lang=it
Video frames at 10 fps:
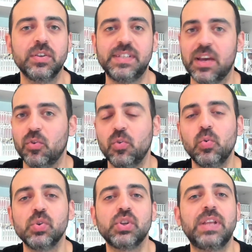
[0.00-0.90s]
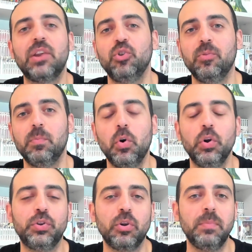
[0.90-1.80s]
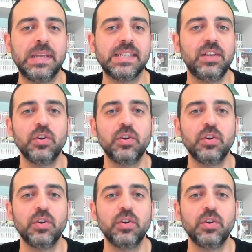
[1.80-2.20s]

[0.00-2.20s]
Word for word: Si è concluso da non molto il mese di